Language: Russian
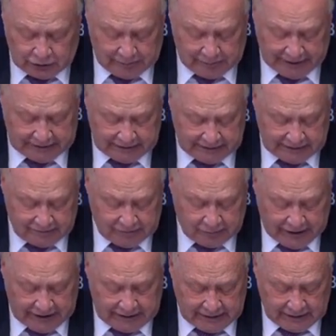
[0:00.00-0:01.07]
обратить
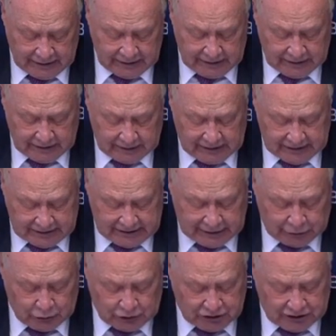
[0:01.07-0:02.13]
внимание на
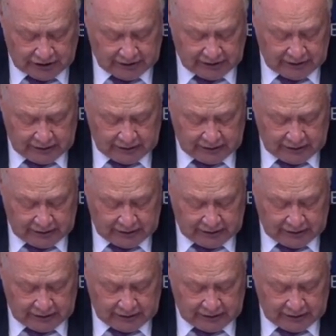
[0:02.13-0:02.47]
следующие